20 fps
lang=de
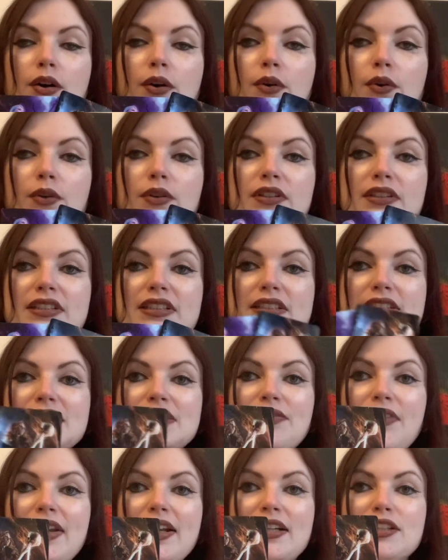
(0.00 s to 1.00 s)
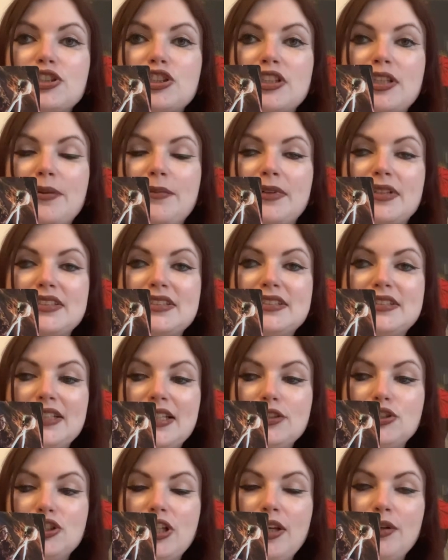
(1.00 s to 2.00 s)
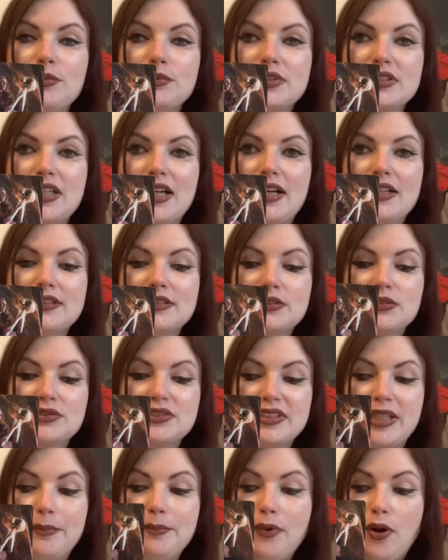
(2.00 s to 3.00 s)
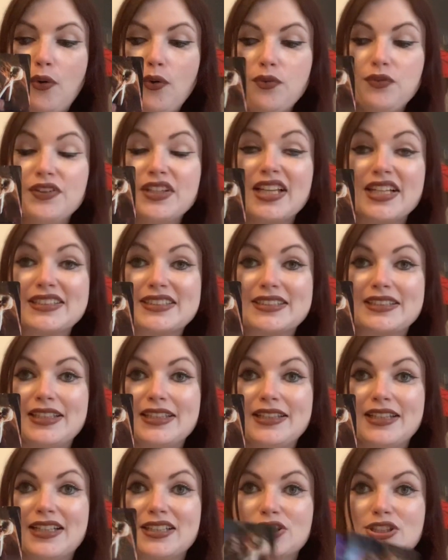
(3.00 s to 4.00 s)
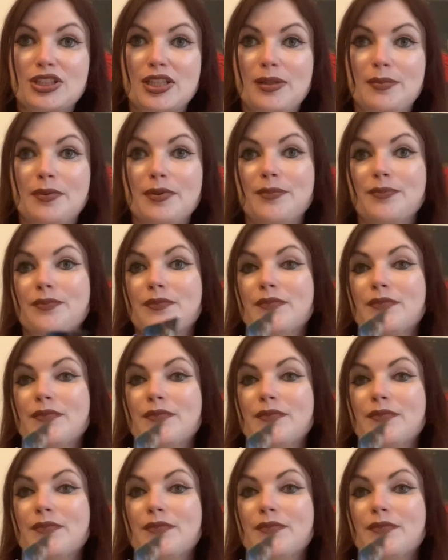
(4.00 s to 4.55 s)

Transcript: Und zwei der Stäbe, das ist die Entscheidungskarte. Zusammen auch wieder zehn der Stäbe.